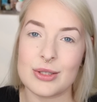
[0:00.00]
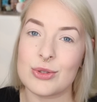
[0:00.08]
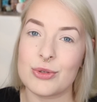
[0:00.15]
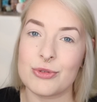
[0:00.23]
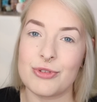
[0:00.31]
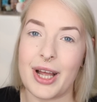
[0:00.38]

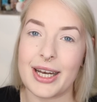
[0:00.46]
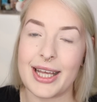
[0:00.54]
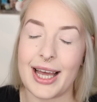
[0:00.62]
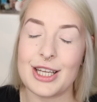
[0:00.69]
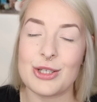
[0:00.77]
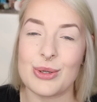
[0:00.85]
Insofern
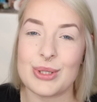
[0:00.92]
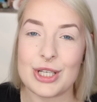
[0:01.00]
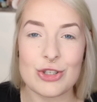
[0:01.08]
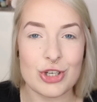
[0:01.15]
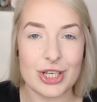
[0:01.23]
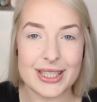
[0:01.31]
kann ich euch
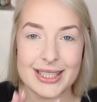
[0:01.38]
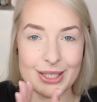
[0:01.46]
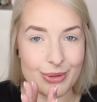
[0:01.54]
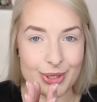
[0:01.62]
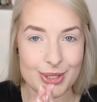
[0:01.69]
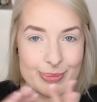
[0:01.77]
das
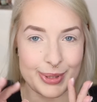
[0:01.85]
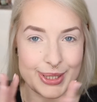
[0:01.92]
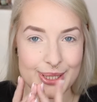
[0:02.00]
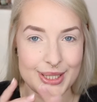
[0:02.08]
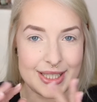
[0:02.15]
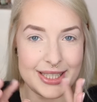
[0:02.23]
Schätzchen heute
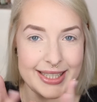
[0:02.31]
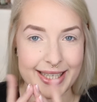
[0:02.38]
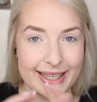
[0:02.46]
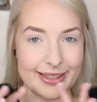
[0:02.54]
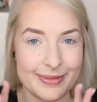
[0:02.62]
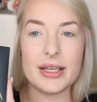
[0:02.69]

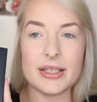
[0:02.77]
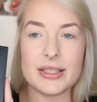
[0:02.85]
präsentieren.